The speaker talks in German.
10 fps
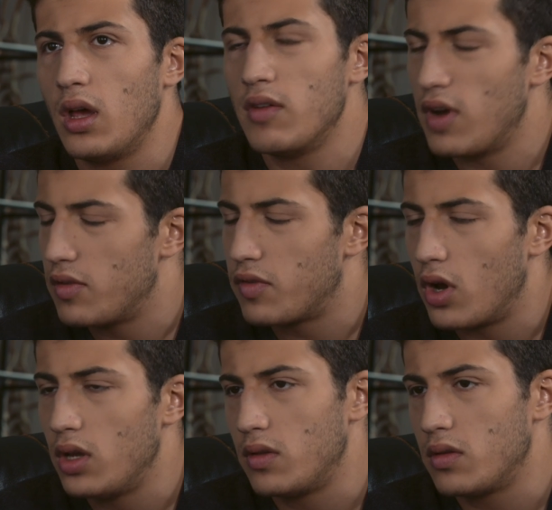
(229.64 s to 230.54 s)
Er war ein
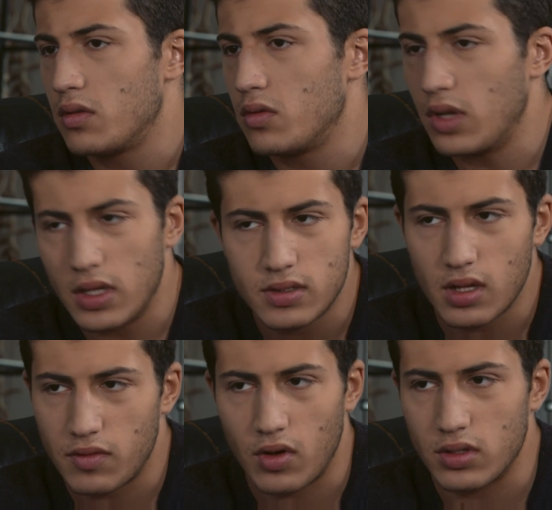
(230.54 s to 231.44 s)
Freund und er ist
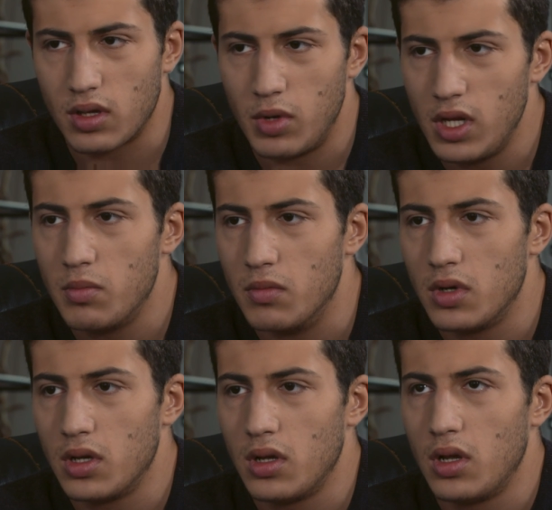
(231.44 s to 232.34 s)
ein Freund geblieben.
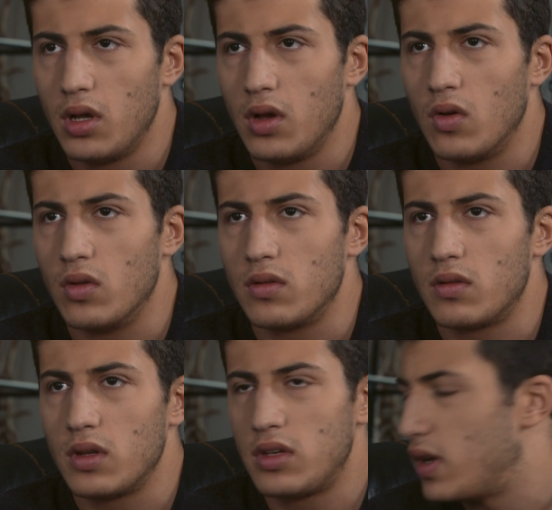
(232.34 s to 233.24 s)

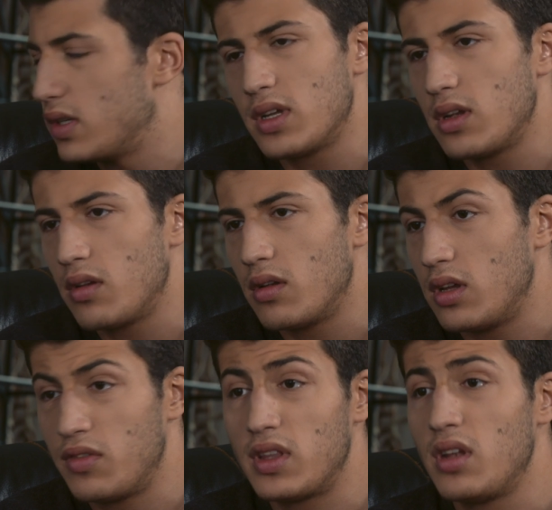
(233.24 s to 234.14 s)
Und ich werde, seinen,
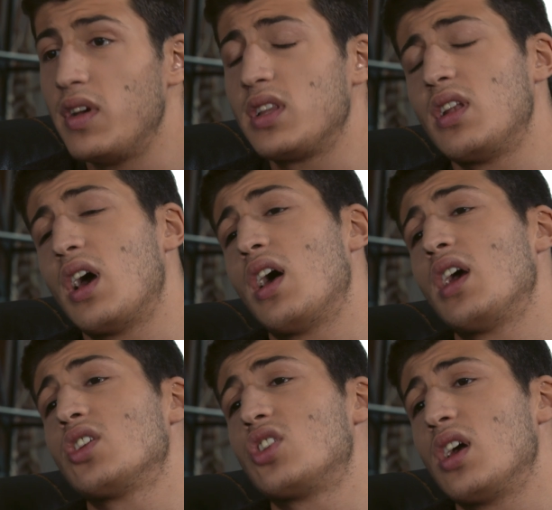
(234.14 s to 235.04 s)
ich werde den Weg, den er
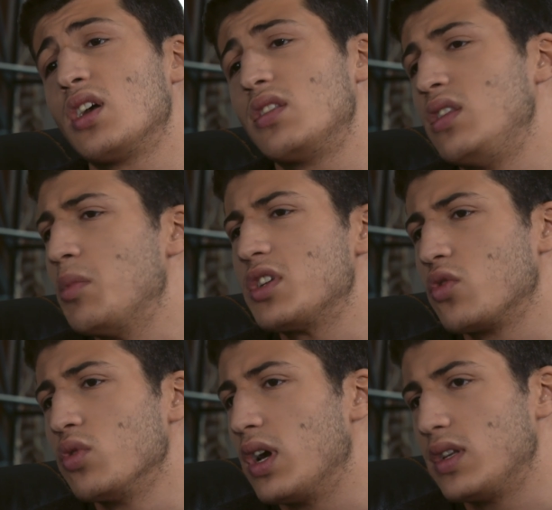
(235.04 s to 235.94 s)
eingeschlagen hat, niemals
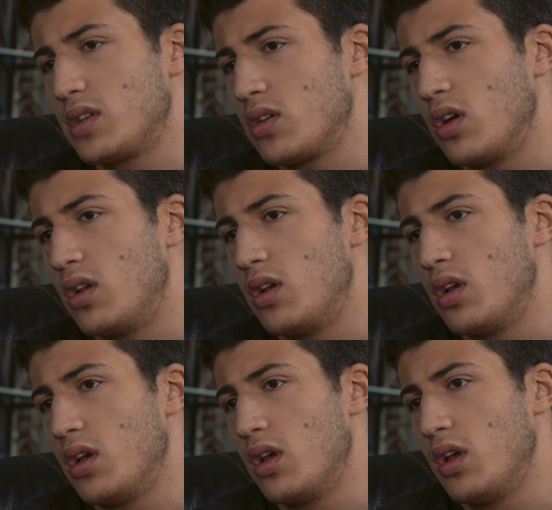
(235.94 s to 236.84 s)
gutheißen können.
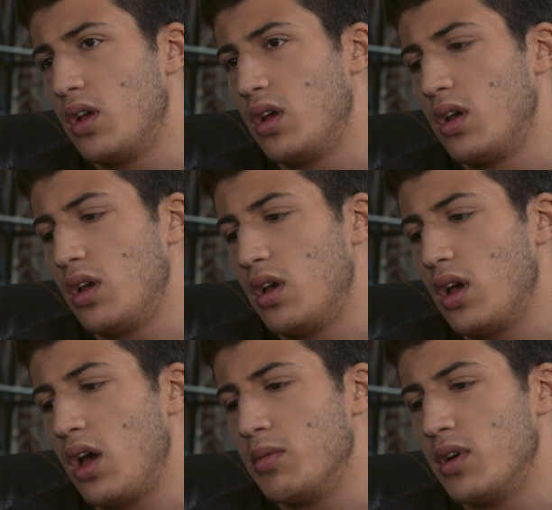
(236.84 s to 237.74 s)

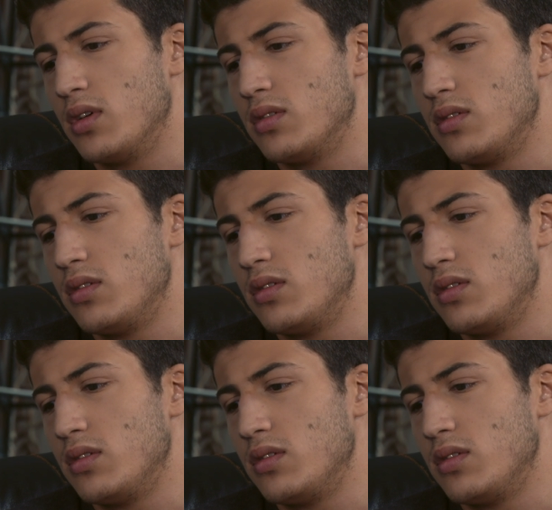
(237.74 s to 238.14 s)
Aber